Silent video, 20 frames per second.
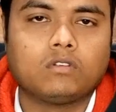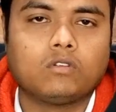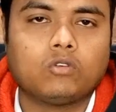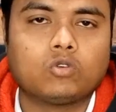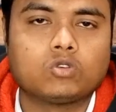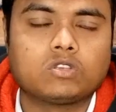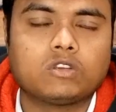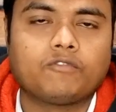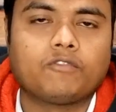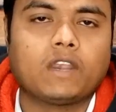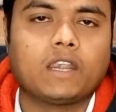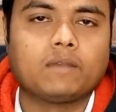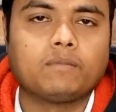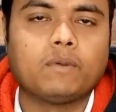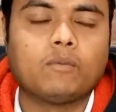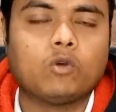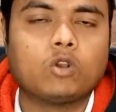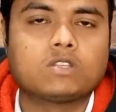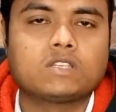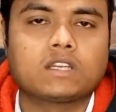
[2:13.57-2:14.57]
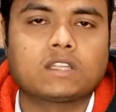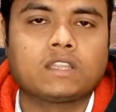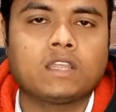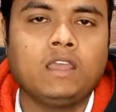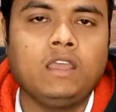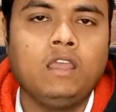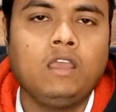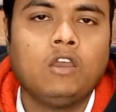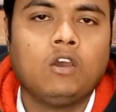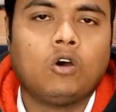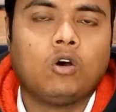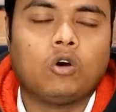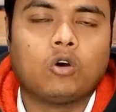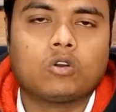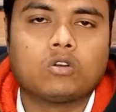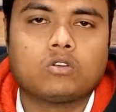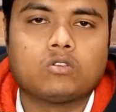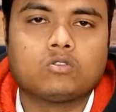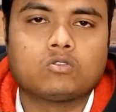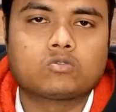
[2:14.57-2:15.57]
ओसिन फ्रेट भी बोल सकते हैं
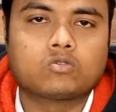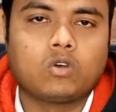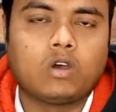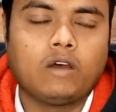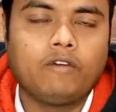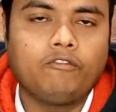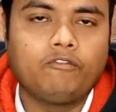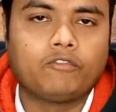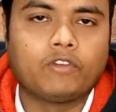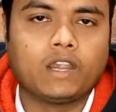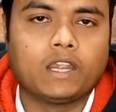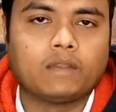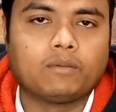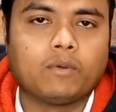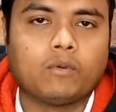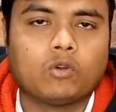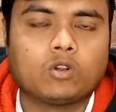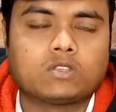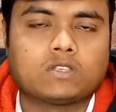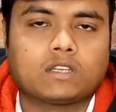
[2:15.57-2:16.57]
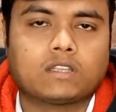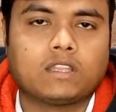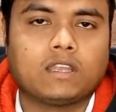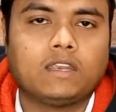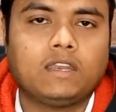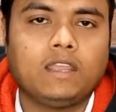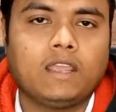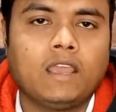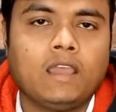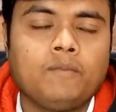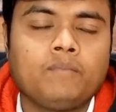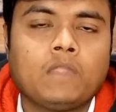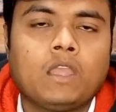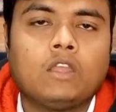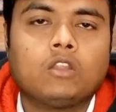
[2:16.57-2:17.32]
और उसको आप फ्रेट भी बोल सकते हैं ठीक है